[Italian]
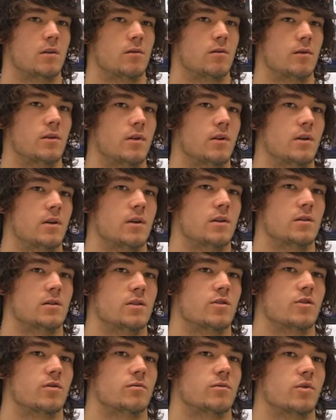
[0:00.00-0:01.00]
quindi
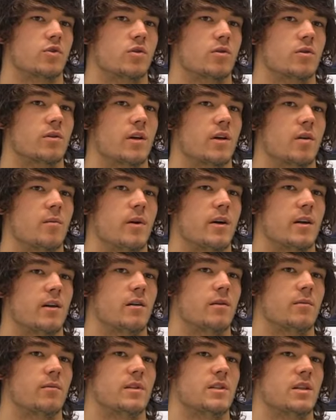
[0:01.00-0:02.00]
se gioco con Diego
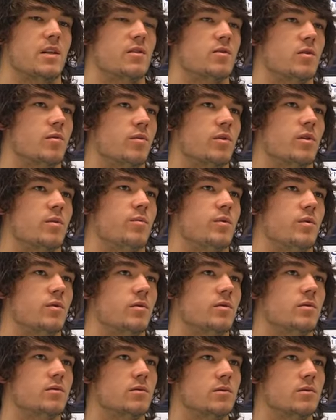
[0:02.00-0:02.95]
magari mi inserisco un po' di più.